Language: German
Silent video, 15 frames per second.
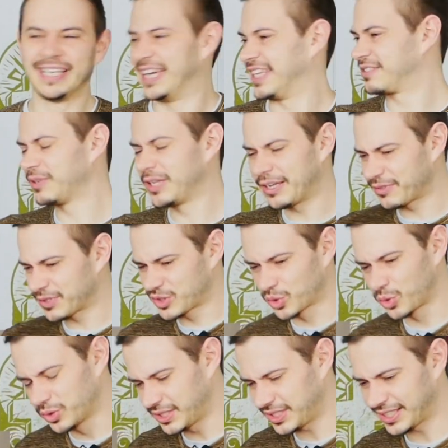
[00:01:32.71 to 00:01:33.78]
Es wird einfach so
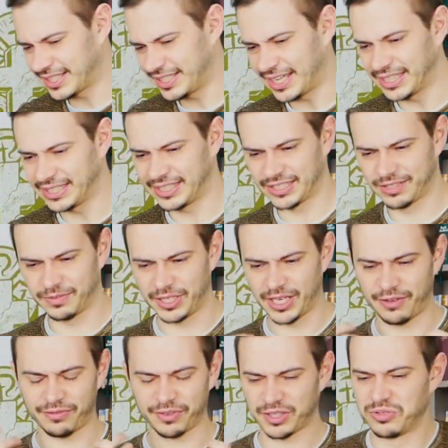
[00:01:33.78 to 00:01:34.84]
runtergeleiert, es wird
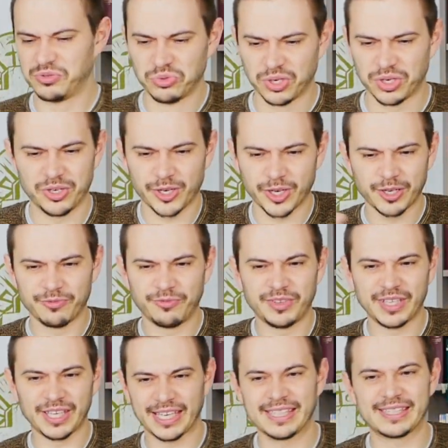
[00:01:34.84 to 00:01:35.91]
einfach nur
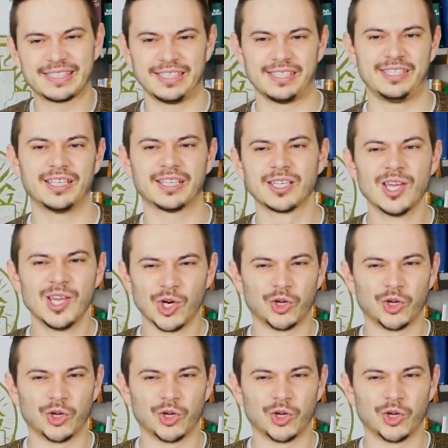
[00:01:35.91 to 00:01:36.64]
irgendwie rezitiert.